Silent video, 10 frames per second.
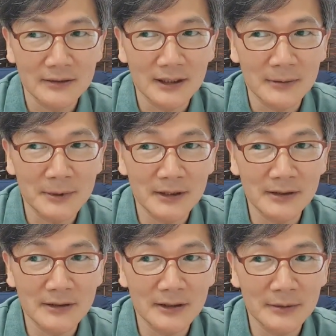어,
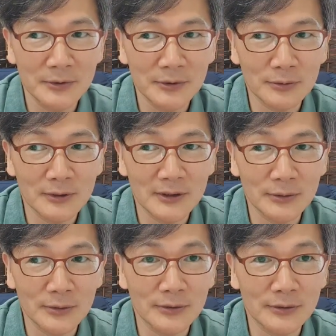아마 이스라엘
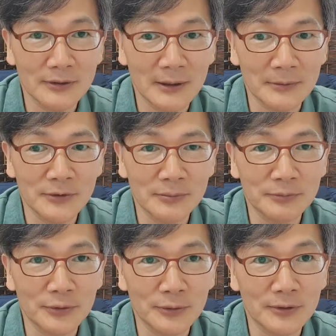민족과 또
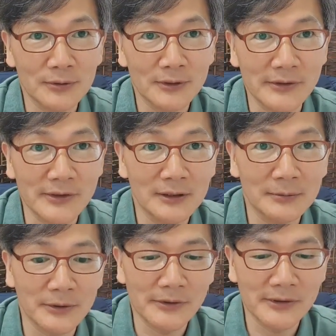나머지 부족들과
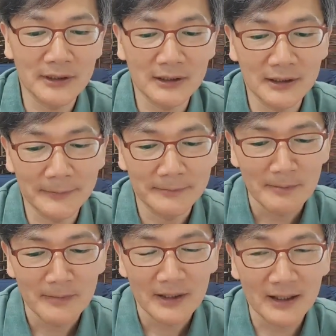전쟁을 벌였으니까
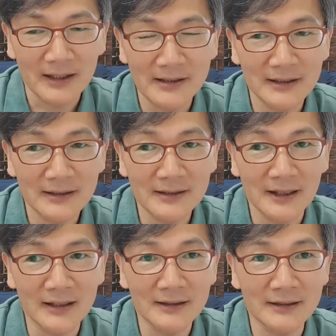가장
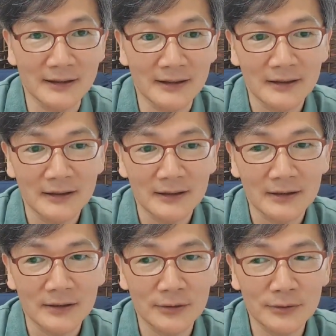작은
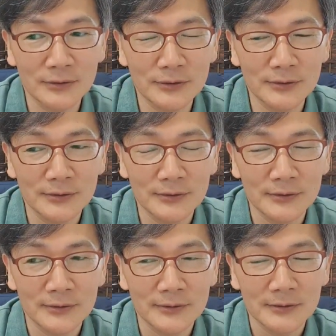그리고
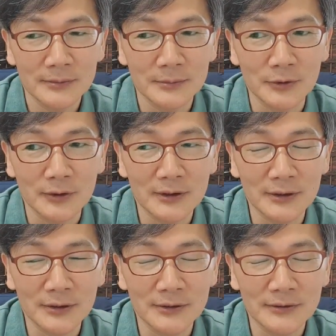
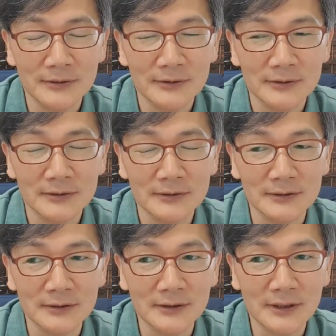뭐랄까요
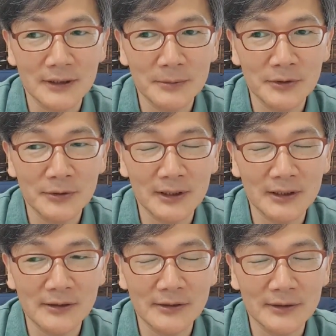어, 이스라엘 민족
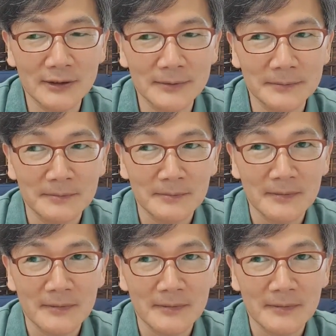안에서는